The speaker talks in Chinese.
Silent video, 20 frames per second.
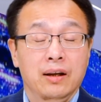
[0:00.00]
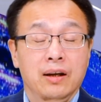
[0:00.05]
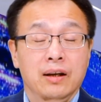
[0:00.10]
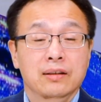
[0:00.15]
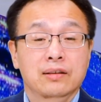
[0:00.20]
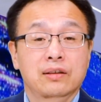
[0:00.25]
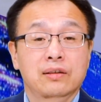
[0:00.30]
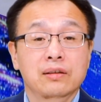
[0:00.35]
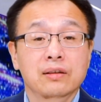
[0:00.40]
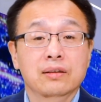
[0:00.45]

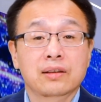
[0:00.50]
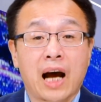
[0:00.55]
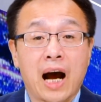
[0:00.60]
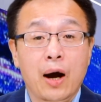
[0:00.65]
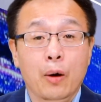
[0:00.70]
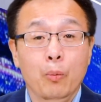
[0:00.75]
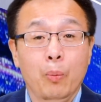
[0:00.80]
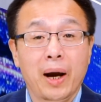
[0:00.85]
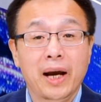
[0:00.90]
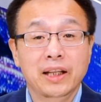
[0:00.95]
私
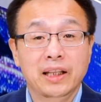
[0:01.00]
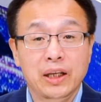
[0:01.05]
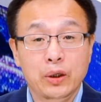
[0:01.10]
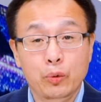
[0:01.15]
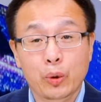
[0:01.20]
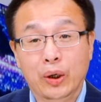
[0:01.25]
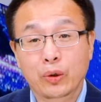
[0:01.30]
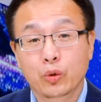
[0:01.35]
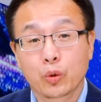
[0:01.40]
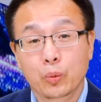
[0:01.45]
藏外地
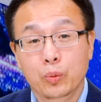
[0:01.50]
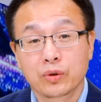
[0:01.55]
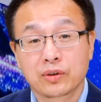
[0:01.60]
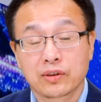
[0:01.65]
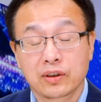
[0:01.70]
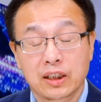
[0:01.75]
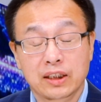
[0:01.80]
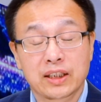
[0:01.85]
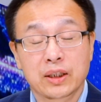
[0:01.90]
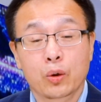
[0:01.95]
援助物
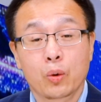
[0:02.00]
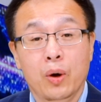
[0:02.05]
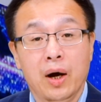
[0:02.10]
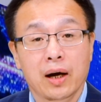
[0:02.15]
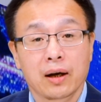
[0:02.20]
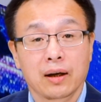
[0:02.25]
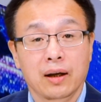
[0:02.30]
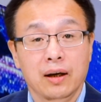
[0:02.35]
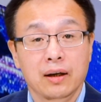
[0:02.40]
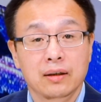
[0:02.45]
资的情
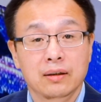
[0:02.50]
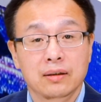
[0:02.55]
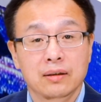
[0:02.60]
况了。